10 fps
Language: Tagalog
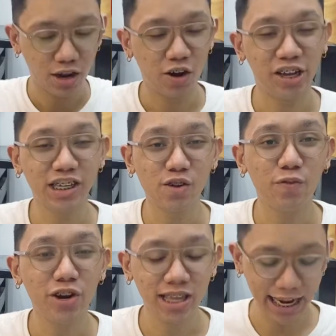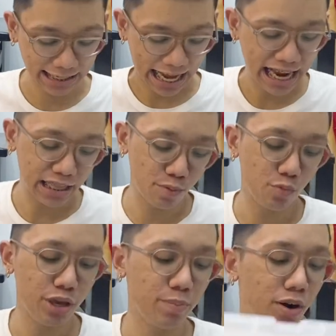Okay, so for the next item,
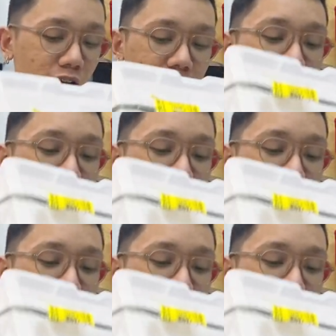we bought